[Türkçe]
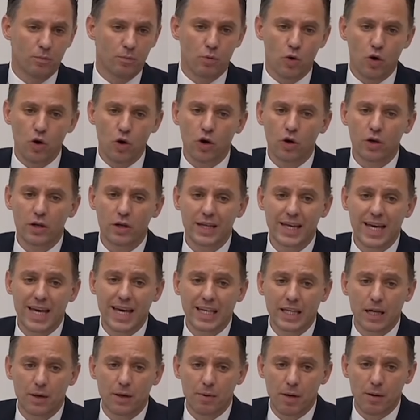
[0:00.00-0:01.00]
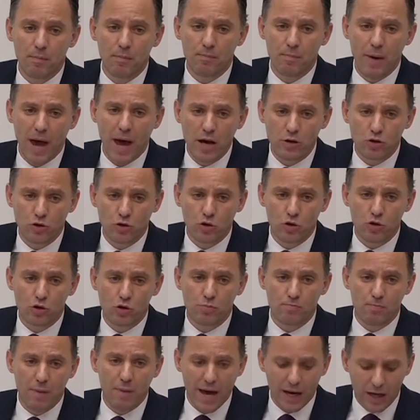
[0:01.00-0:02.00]
bu
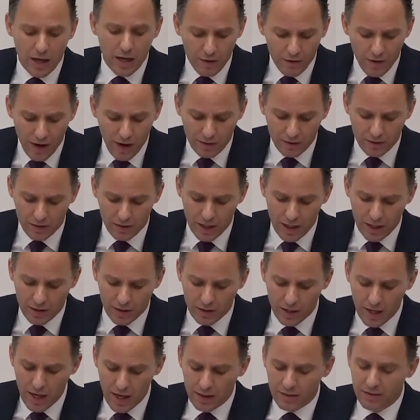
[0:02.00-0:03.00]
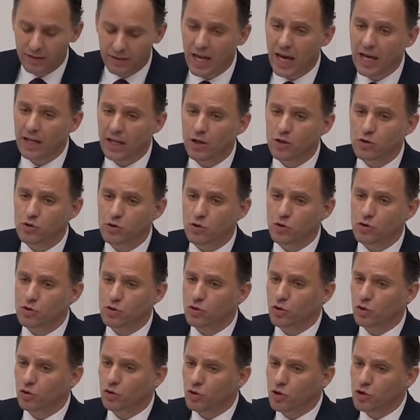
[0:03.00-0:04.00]
2500 megawattlık deniz
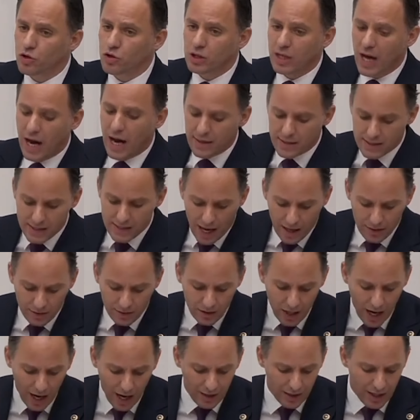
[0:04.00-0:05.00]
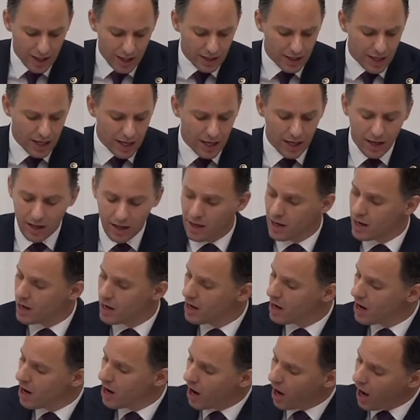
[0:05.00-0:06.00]
üstü rüzgar santralleri
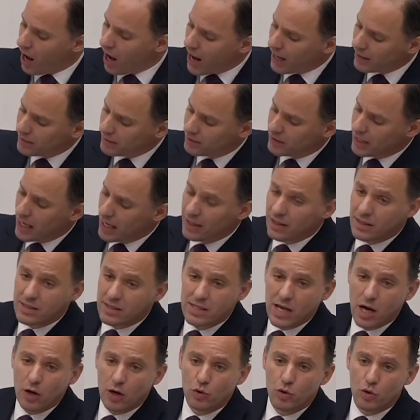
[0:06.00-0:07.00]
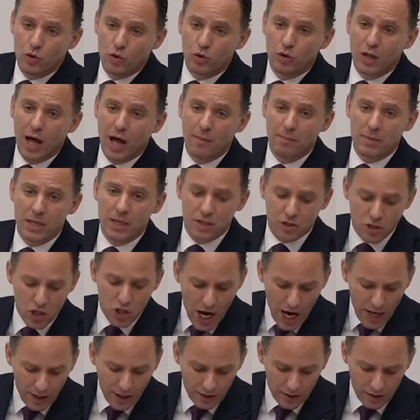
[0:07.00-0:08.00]
Akdeniz'e
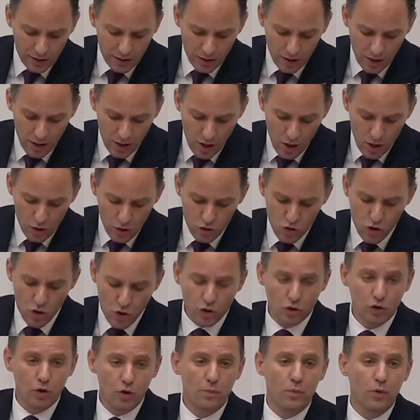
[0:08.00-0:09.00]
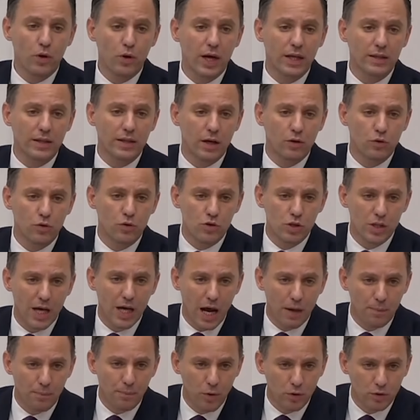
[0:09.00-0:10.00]
kurulamayacak çünkü burada
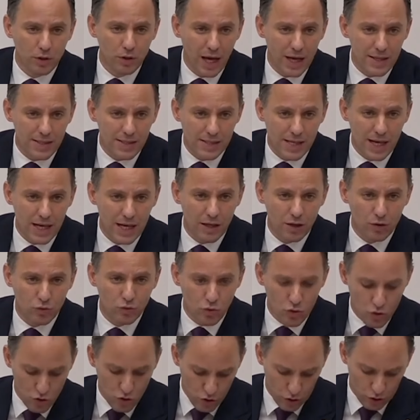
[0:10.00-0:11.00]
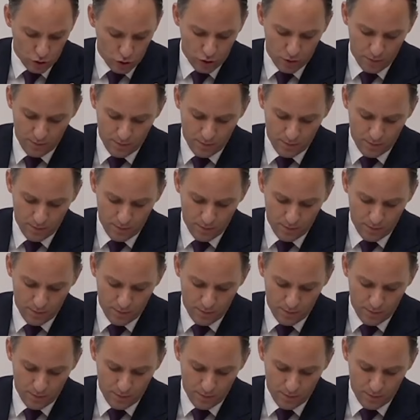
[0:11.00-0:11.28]
rüzgar potansiyeli düşük.